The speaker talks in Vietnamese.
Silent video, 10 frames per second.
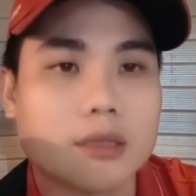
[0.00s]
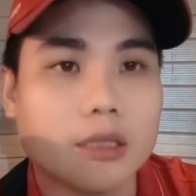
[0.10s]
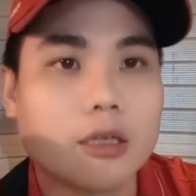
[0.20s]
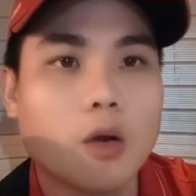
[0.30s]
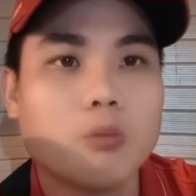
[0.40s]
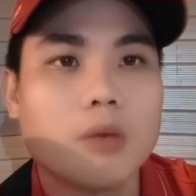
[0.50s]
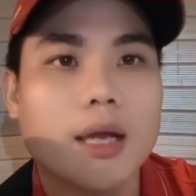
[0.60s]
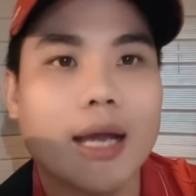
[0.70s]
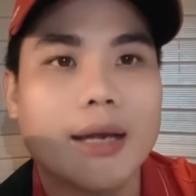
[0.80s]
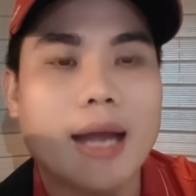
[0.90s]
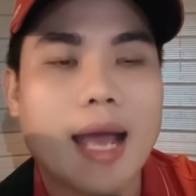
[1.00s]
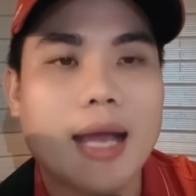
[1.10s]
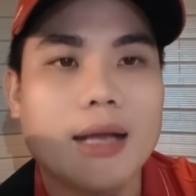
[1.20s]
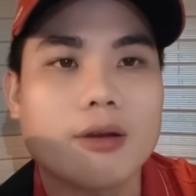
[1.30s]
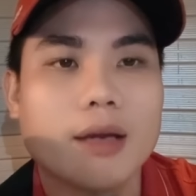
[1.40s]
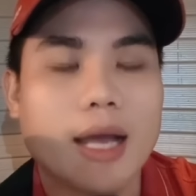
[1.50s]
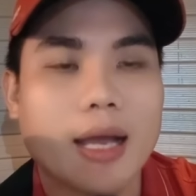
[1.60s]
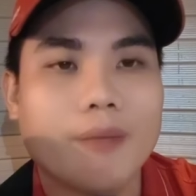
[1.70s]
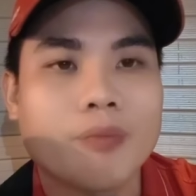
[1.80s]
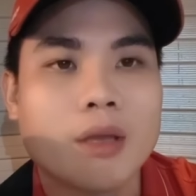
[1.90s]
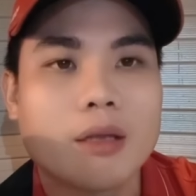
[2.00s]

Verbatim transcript: tử cung đó anh đã gọi là